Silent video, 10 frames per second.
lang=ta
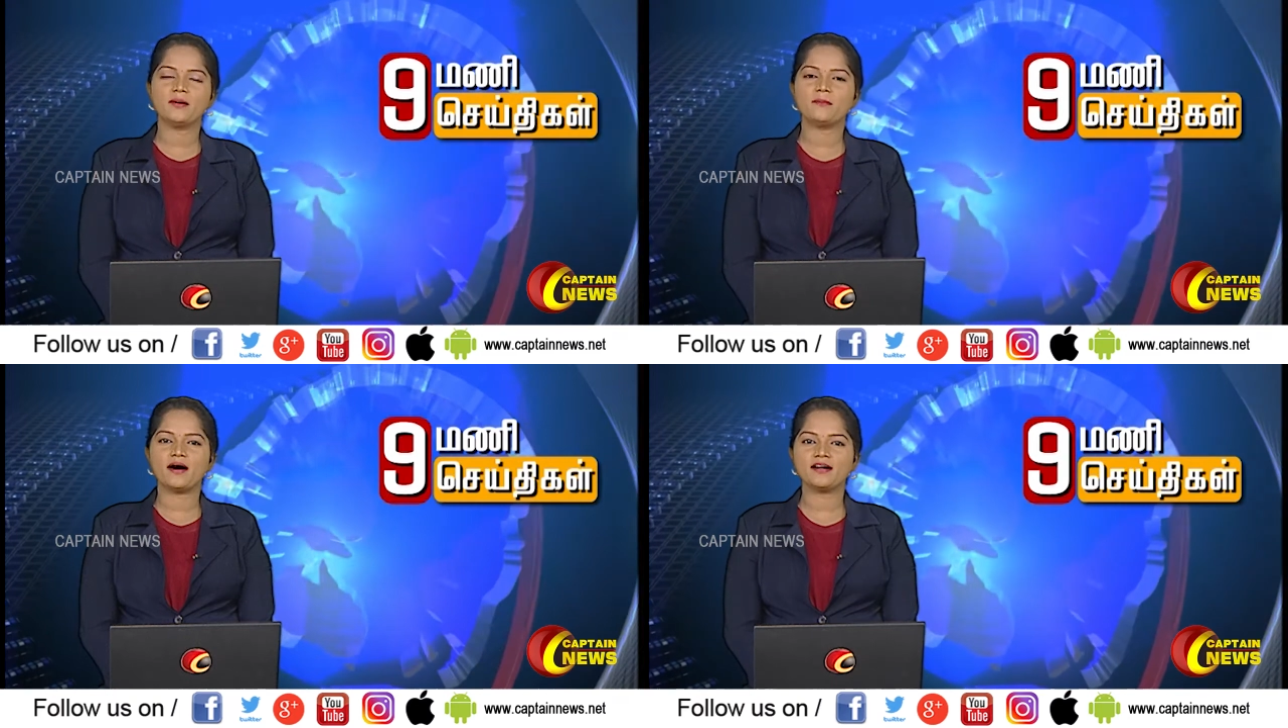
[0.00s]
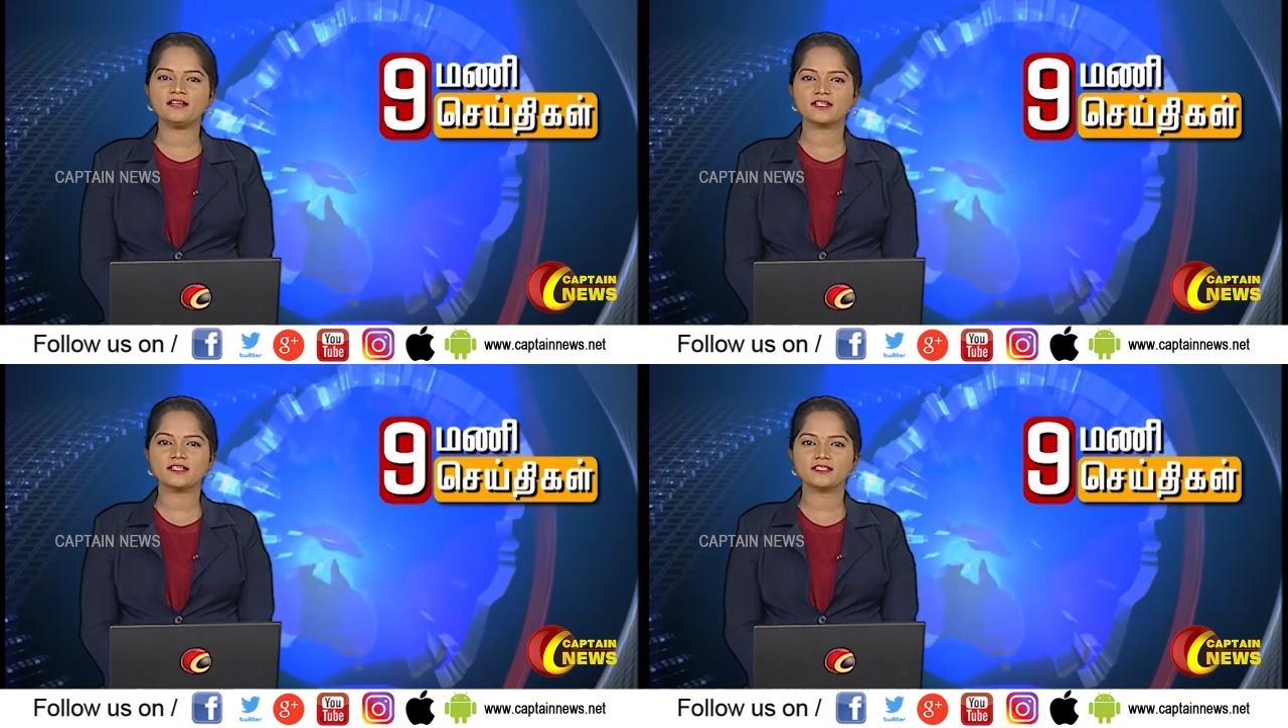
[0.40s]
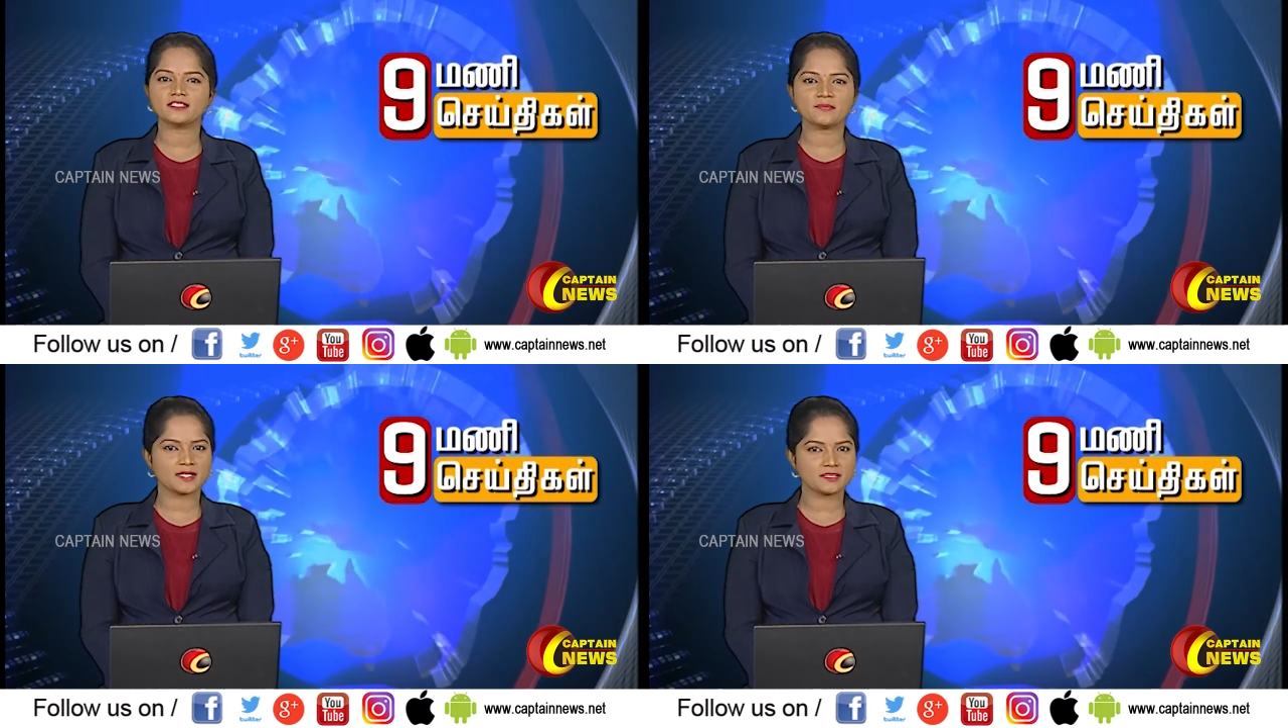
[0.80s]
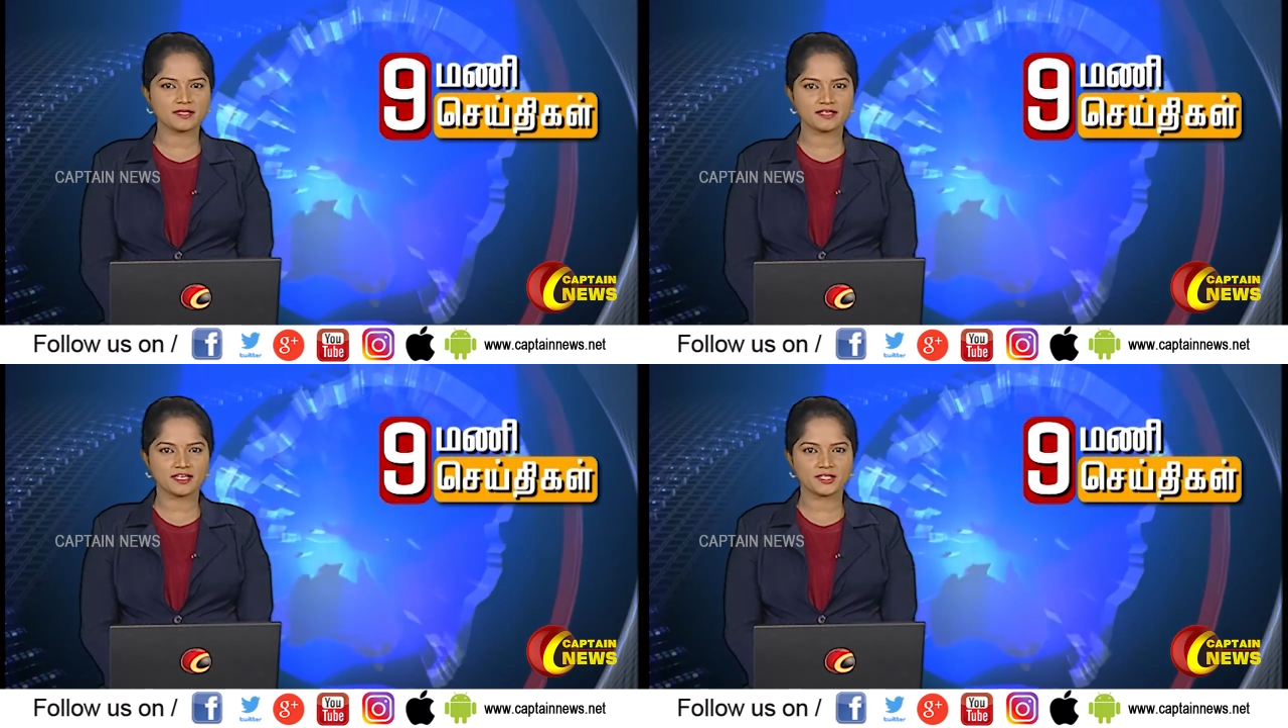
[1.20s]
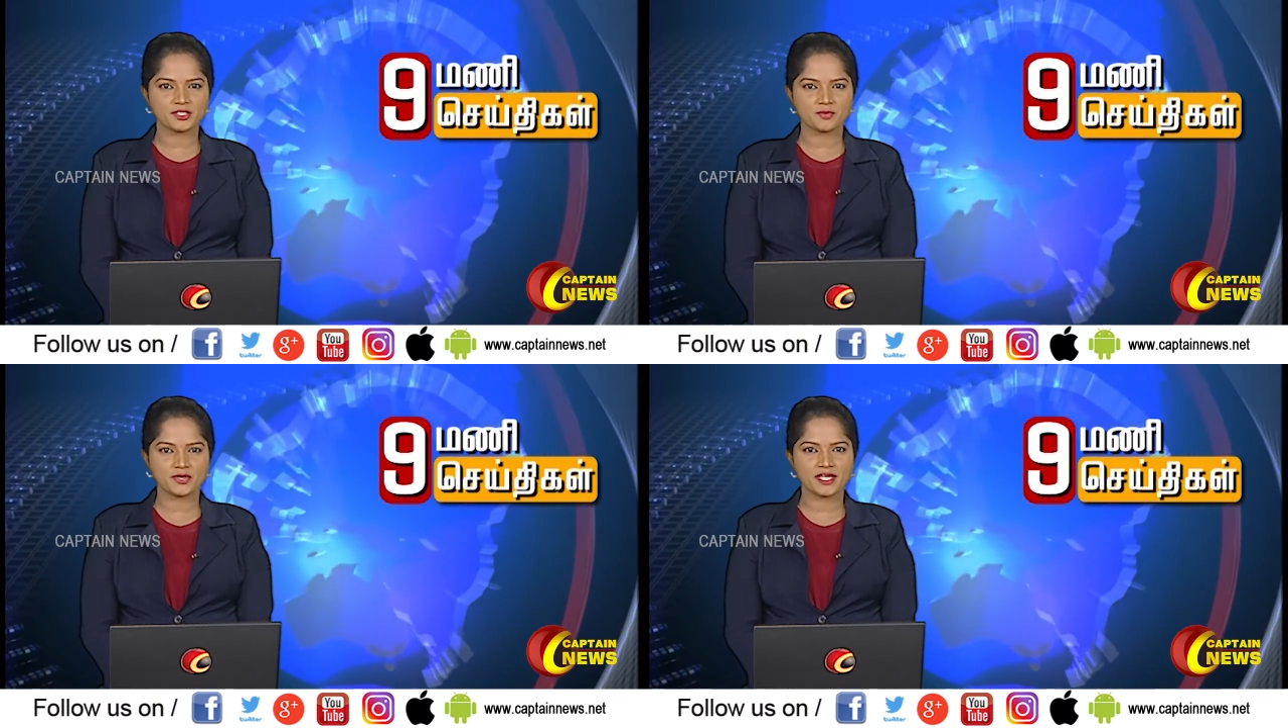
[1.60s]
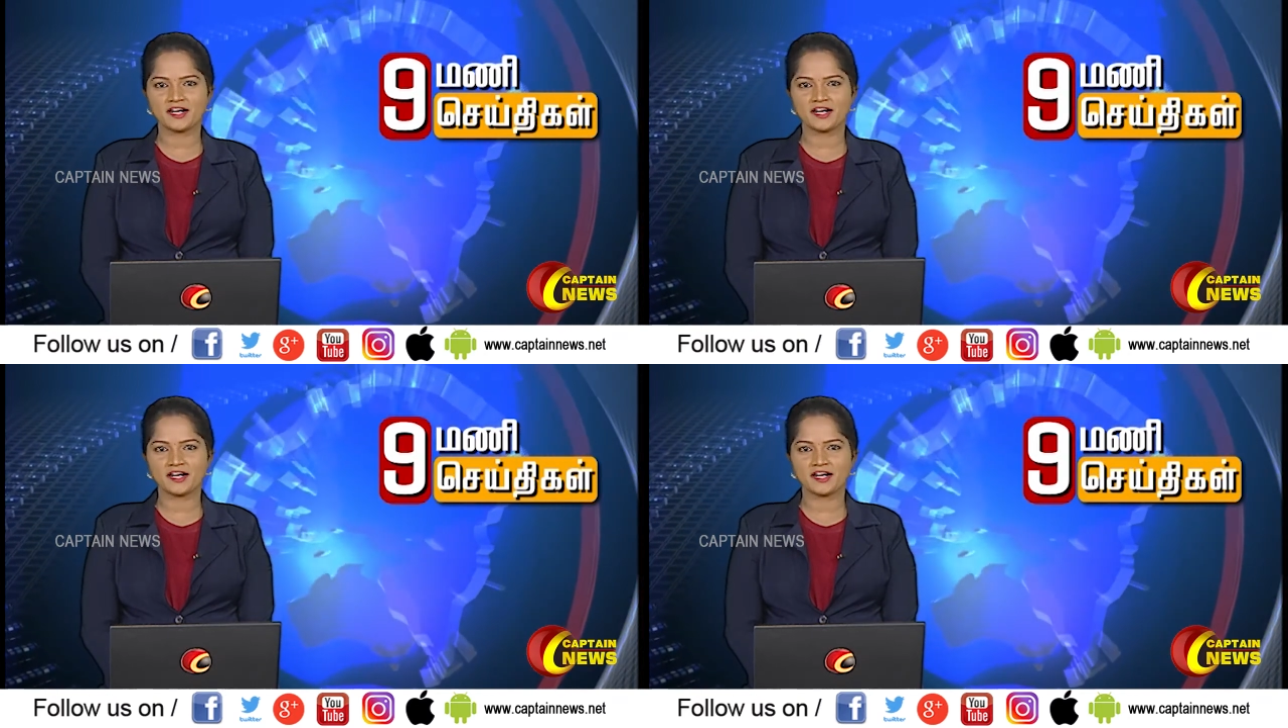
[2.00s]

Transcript: மாணவர்களுக்கு பிரதமர் நரேந்திர மோடி